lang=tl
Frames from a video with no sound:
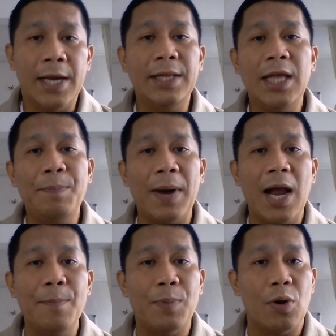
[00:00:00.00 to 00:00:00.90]
Hindi pa
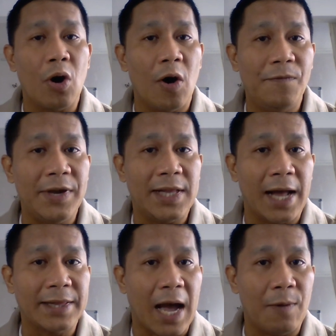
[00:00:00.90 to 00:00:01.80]
lang po COVID
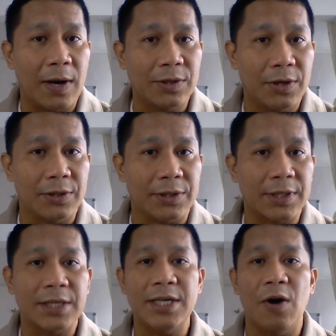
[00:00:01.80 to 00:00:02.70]
ang tawag
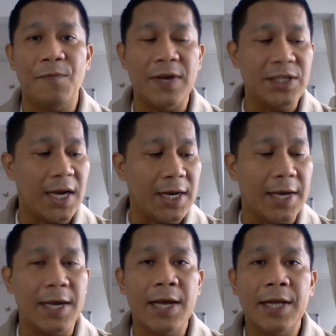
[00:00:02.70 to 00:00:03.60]
doon kasi
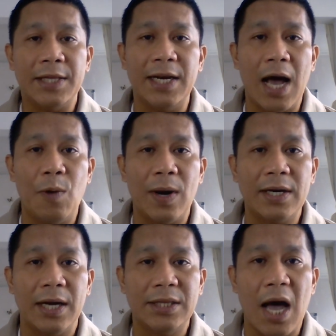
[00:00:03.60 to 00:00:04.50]
officially
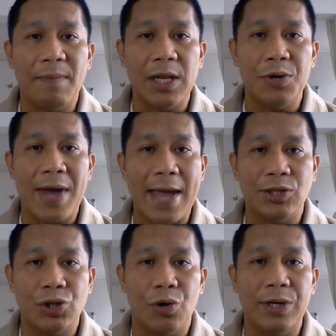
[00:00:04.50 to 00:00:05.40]
tinawag ng
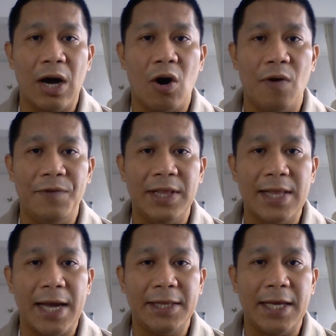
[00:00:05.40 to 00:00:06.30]
WHO na
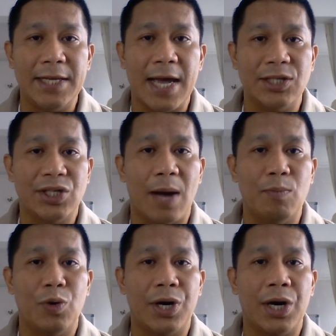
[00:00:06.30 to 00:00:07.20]
COVID-19 yan
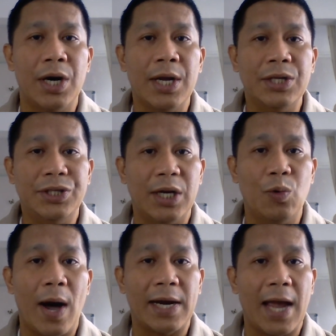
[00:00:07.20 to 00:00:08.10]
somewhere
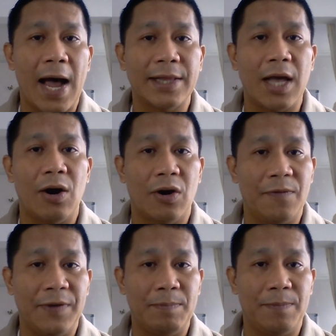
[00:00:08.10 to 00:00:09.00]
January ata
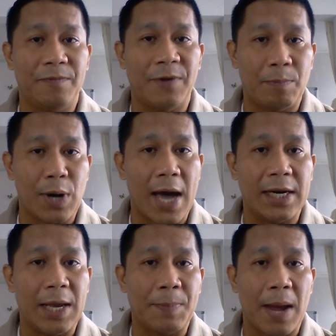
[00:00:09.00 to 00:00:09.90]
or
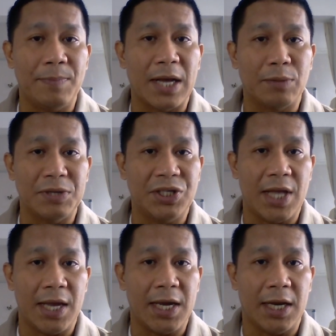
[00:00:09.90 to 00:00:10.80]
February if I'm not
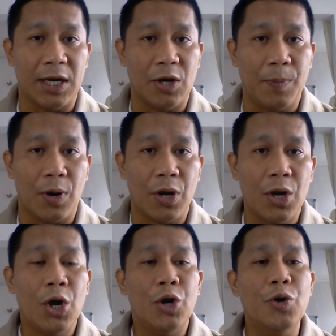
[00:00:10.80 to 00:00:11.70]
mistaken. Ano po?
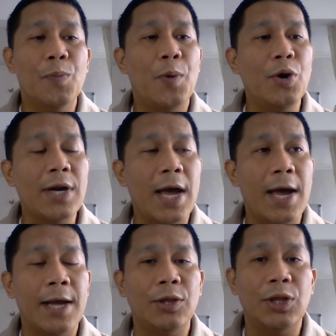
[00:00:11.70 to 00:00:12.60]
Nung pong
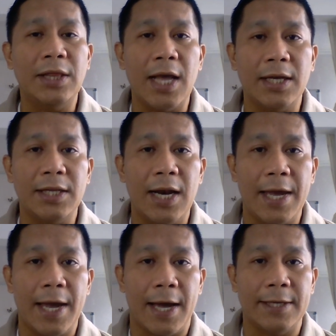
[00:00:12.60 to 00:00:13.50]
na-detect
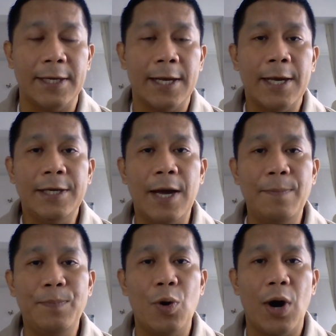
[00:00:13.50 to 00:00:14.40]
nila yan,
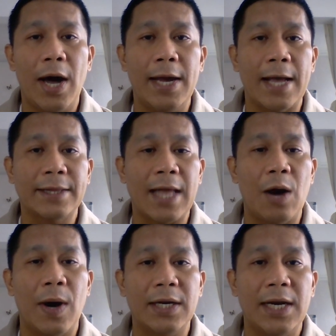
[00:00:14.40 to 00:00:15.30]
yan po ay ang
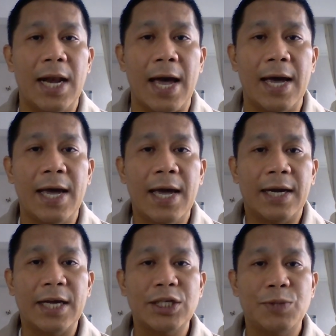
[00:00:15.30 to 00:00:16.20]
tawag nila
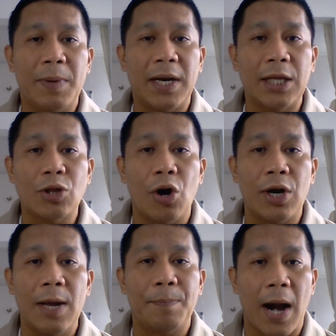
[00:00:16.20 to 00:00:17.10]

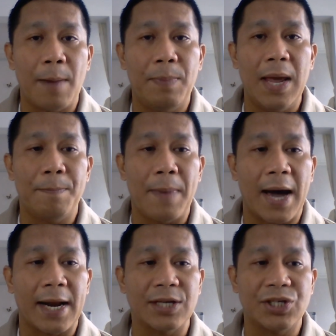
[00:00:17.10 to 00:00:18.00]
respiratory problem,
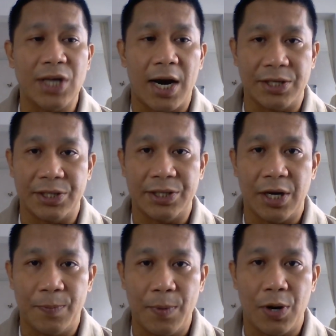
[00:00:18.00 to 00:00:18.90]
parang SARS.
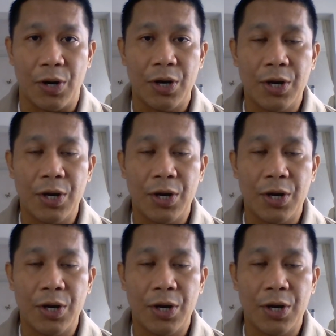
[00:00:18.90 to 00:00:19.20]
Ano po?